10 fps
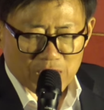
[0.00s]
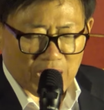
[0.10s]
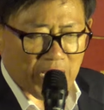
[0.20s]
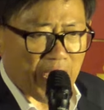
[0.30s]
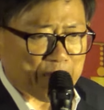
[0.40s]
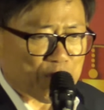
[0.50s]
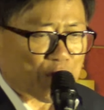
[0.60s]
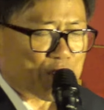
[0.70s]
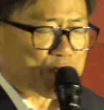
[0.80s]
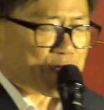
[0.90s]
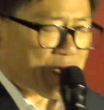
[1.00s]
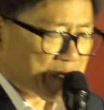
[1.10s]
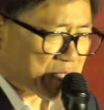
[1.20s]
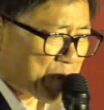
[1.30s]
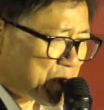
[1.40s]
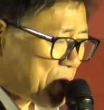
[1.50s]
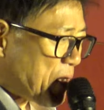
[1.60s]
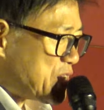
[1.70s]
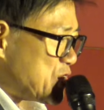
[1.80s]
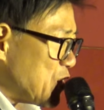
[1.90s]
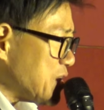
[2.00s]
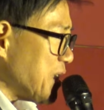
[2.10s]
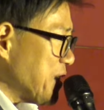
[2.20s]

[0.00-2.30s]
여자 감류 걸린 여자 흙탕물에 빠진 여자